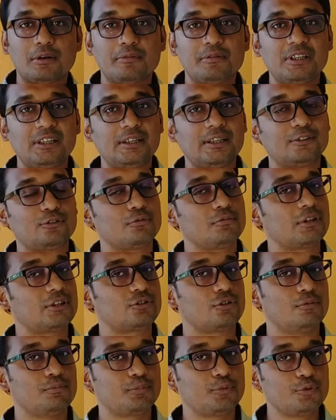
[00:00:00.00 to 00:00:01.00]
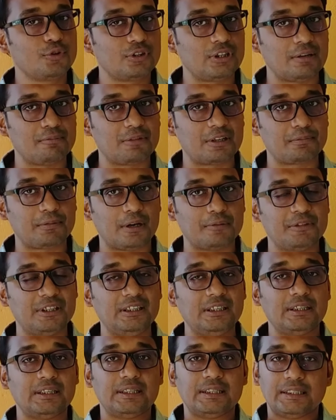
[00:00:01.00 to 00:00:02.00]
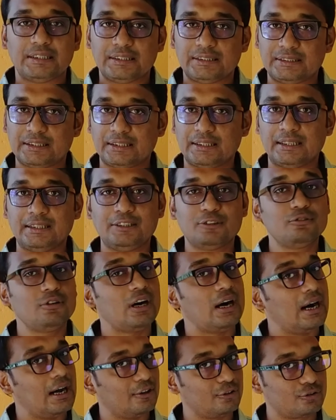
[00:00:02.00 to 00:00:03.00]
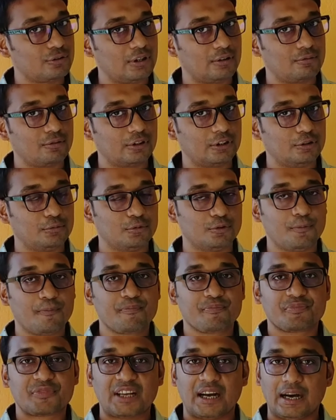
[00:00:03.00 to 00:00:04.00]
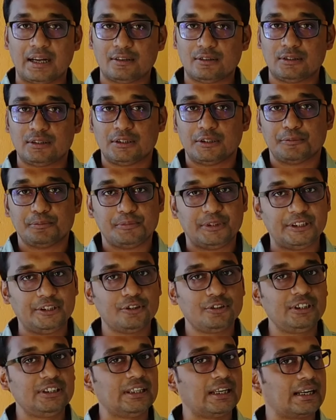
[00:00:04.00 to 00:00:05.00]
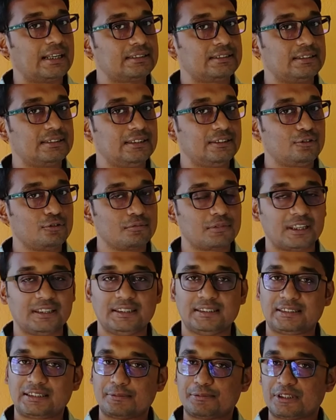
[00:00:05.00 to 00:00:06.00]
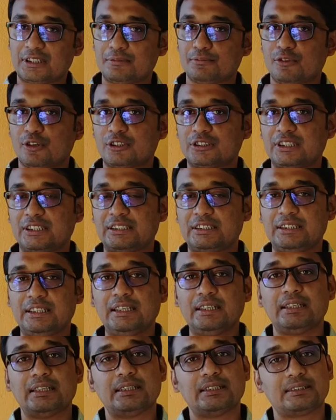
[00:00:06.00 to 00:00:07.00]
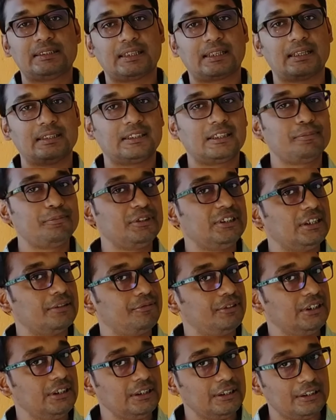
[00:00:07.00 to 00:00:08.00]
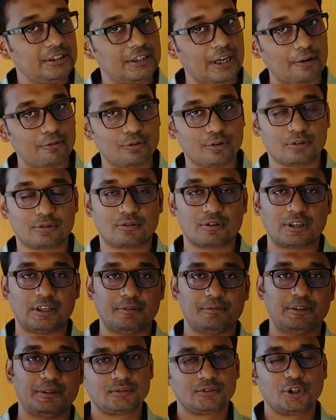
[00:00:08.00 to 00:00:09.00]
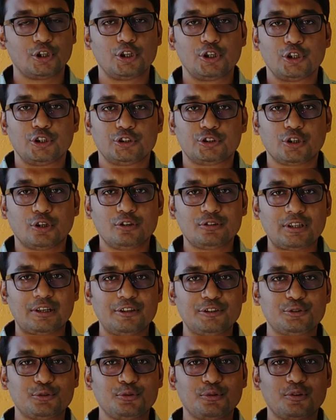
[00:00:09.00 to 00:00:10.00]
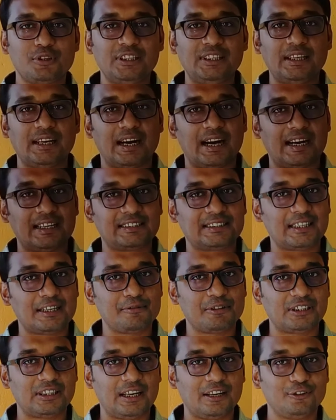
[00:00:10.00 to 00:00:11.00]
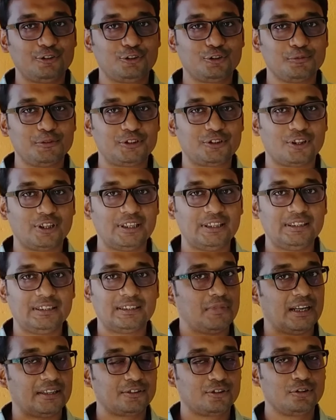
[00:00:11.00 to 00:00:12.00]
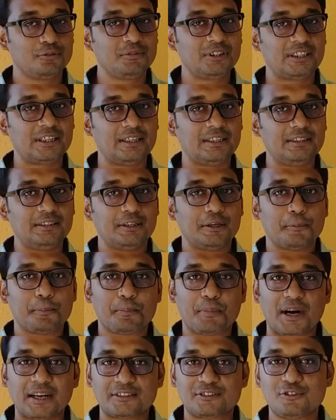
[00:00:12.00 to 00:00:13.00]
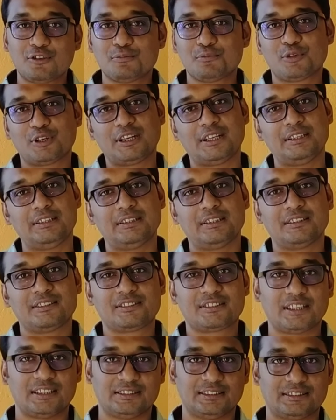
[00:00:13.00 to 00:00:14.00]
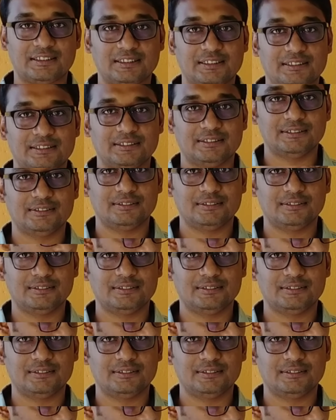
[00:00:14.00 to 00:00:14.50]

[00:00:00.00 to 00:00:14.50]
কিভাবে লিখলে তোমরা সম্পূর্ণ নাম্বার পাবে সেটা নিয়েও আলোচনা করে দেবো আর ভিডিওটি দেখার শেষে তোমরা ডিসক্রিপশন বক্সে গিয়ে সেখান থেকে পিডিএফটি ডাউনলোড করে নেবে চলো তাহলে শুরু করি আজকে আমাদের আলোচ্য বিষয় মাধ্যমিকের পাঁচ নম্বরের সাজেশন